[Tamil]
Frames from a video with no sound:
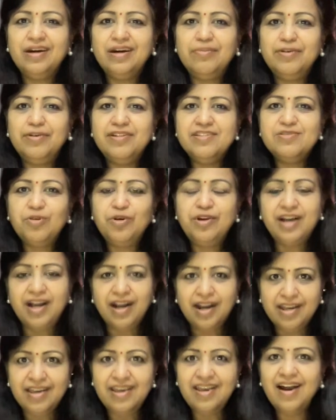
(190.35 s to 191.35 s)
அப்படின்னு சொல்லிட்டு
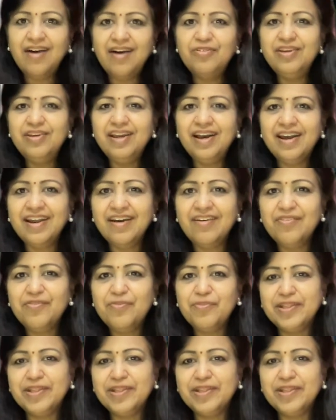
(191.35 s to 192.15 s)
அங்கேயாவது யாரானோ